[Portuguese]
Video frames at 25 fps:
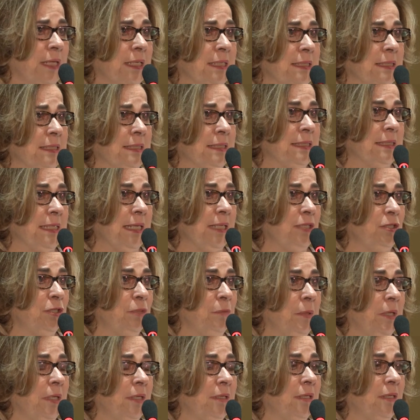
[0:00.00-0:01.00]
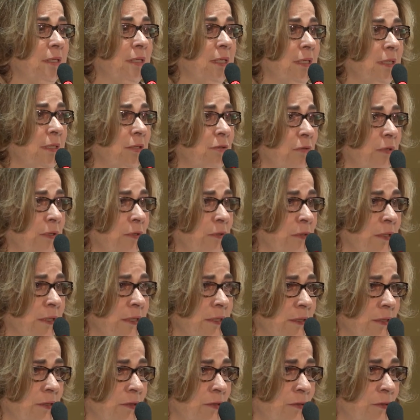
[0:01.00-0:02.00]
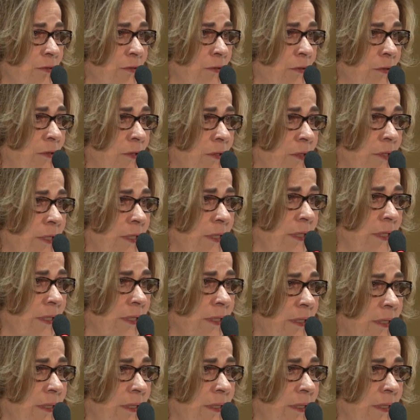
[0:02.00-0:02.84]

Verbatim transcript: sedimentando a nossa história,